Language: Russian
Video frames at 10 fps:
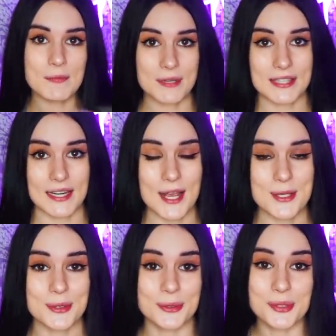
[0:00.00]
и
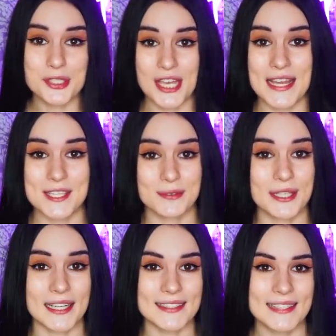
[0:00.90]
постараюсь улучшать
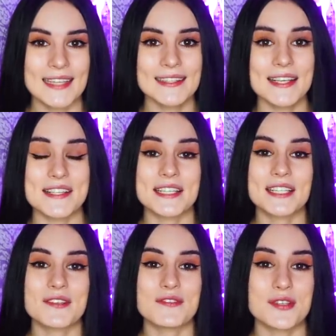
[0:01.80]
свой контент и
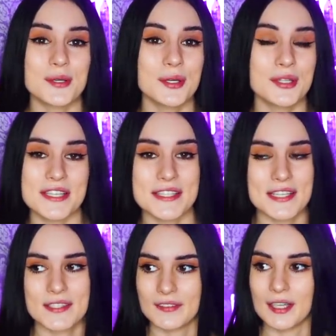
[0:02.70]
делать все,
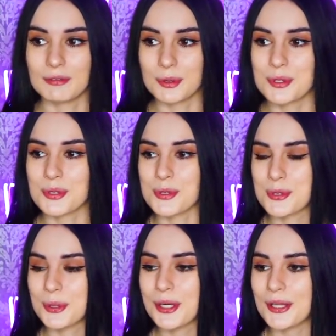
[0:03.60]
естественно, в лучшую
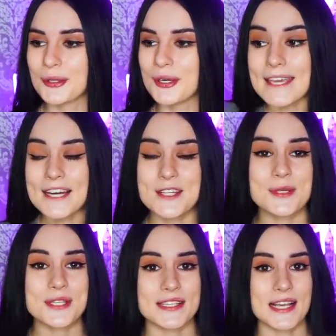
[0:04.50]
сторону. И
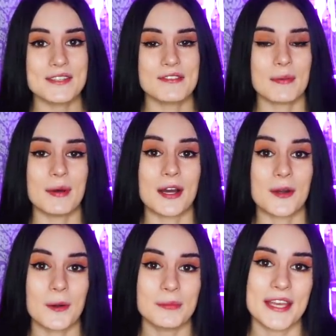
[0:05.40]
хочу сказать вам
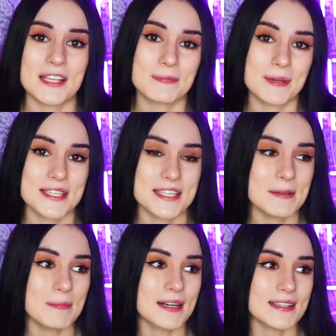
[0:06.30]
огромное
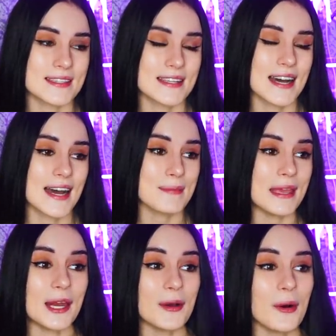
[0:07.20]
спасибо за
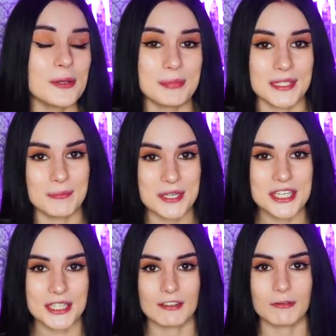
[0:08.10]
миллион
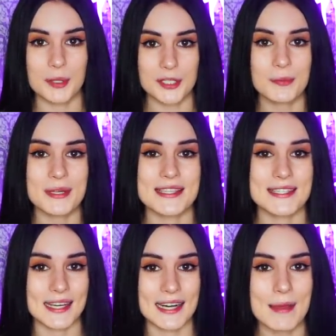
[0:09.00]
подписчиков в моем
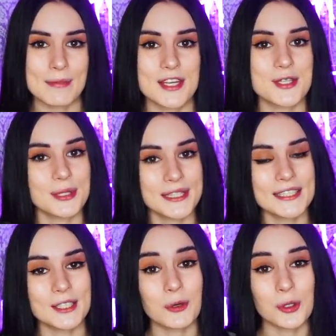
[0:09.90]
инстаграме.
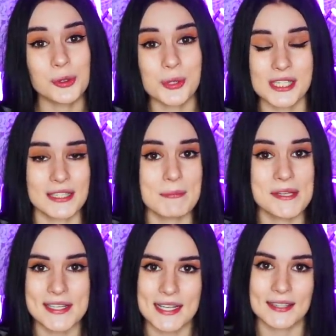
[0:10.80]
Результаты конкурса на
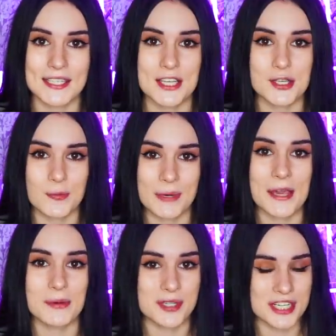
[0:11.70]
50 тысяч
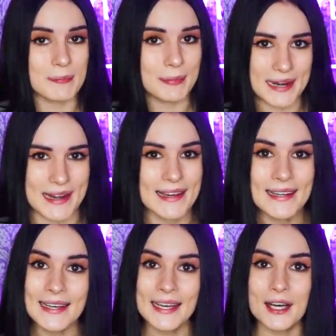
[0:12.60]
рублей уже
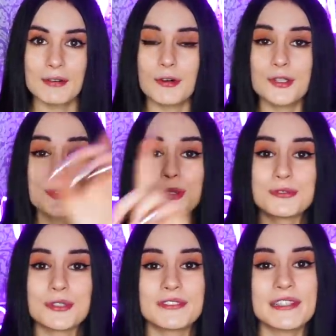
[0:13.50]
были. Вот тут
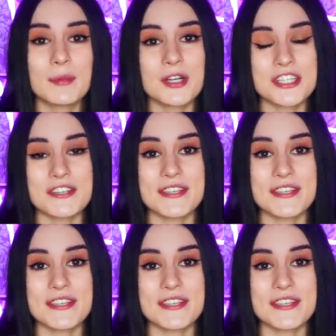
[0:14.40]
вот вы можете